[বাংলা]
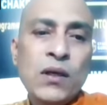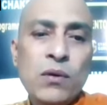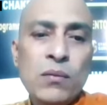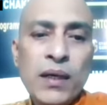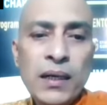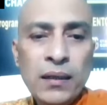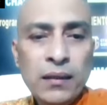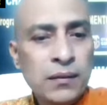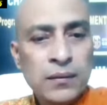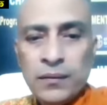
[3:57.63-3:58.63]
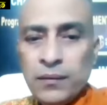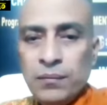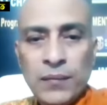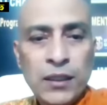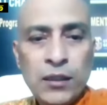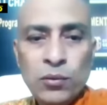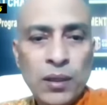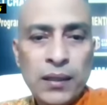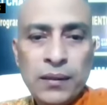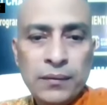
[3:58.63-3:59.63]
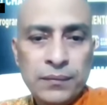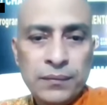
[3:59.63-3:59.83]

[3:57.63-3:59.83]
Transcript: অমর মানে মৃত্যু নাই